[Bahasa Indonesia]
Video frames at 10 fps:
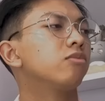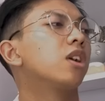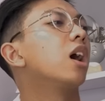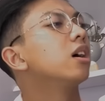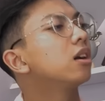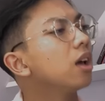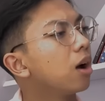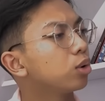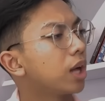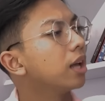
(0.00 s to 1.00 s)
terakhir deh
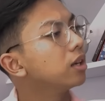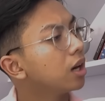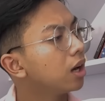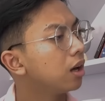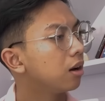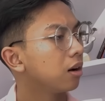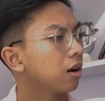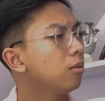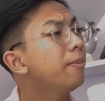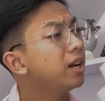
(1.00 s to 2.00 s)
aku tanya
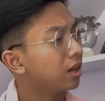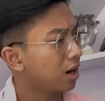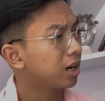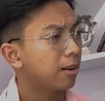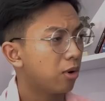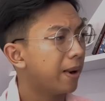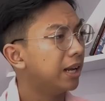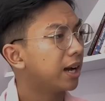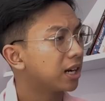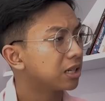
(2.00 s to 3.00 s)
kamu beneran gak mau
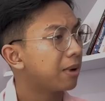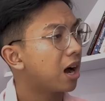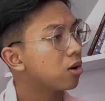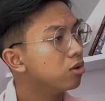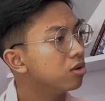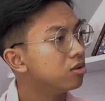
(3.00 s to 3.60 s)
balikan sama aku